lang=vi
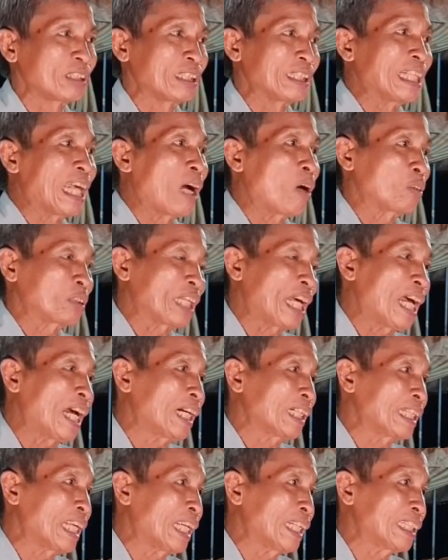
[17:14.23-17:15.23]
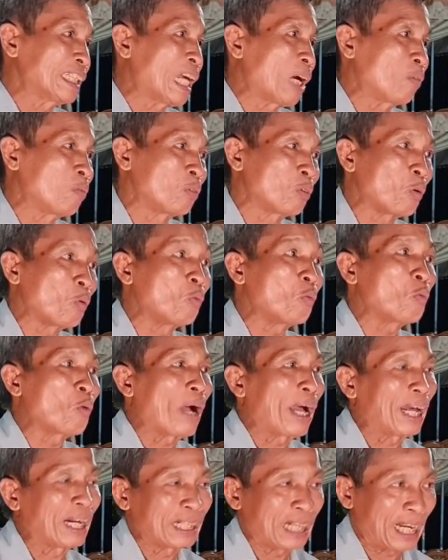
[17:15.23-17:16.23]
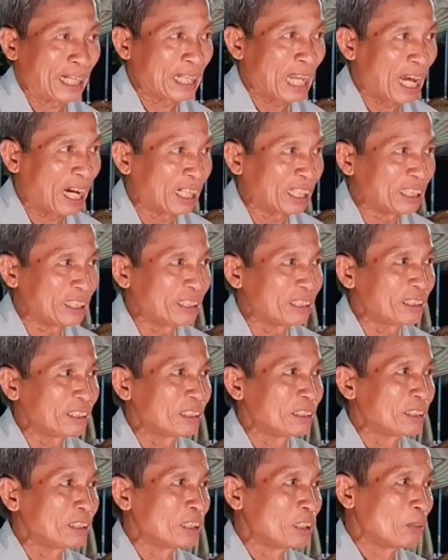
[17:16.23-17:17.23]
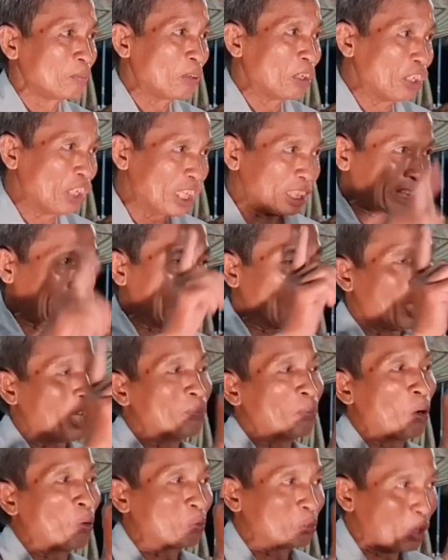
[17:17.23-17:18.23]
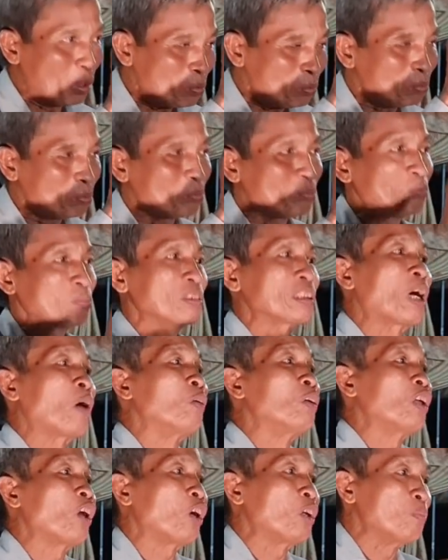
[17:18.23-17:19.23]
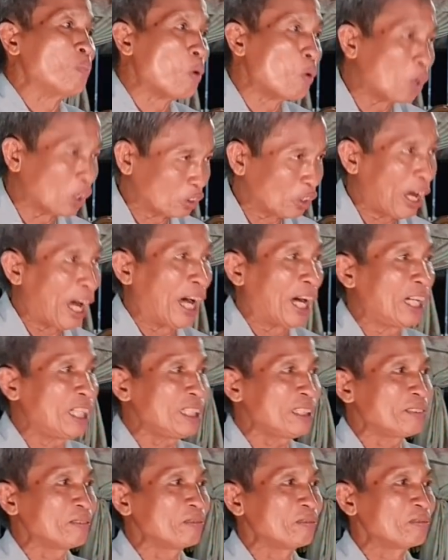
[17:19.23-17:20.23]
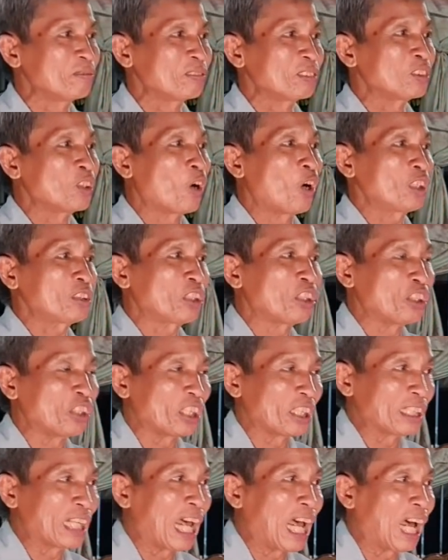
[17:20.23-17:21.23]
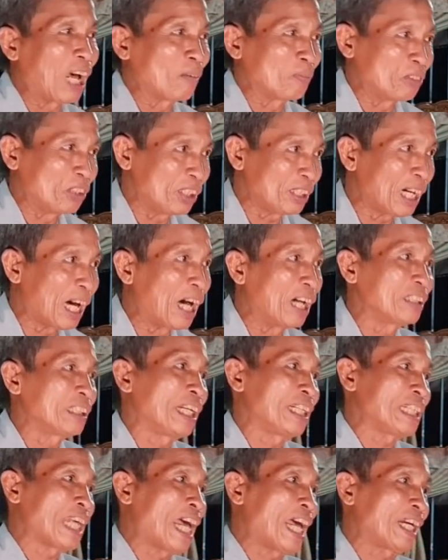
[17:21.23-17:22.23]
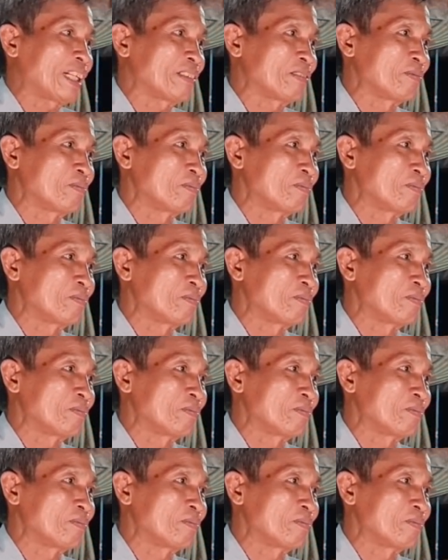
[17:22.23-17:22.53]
giàu sang danh vọng cũng quăng lại đời phước chỉ có một lúc tội lôi muôn thở đó thường là phước ở thế gian